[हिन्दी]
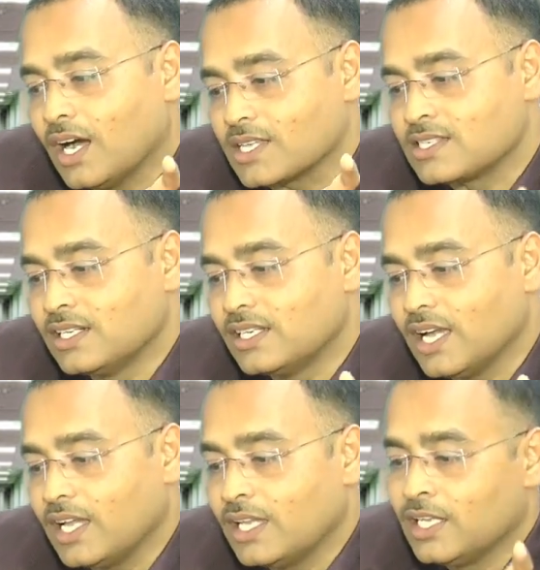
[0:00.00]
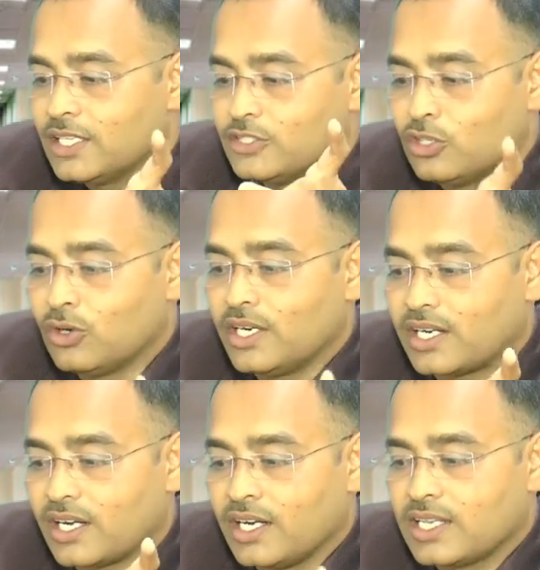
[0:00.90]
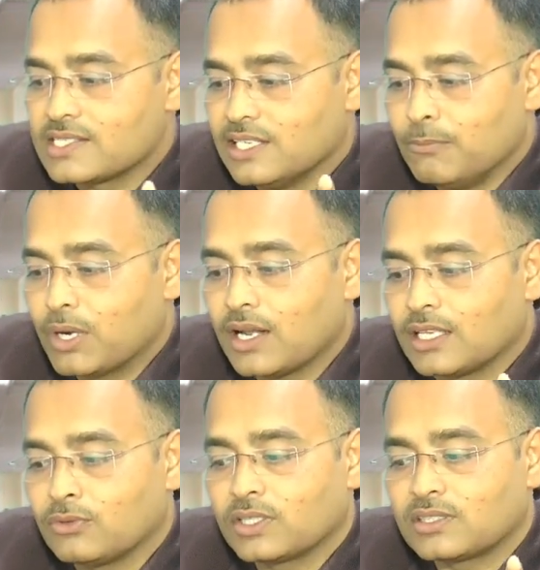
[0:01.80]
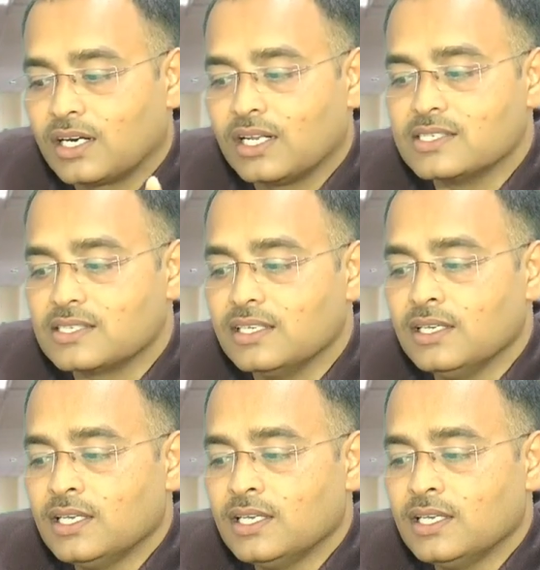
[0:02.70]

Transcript: हासिल किया है जिन्होंने ट्रेन के स्लीपर अथवा थर्ड एसी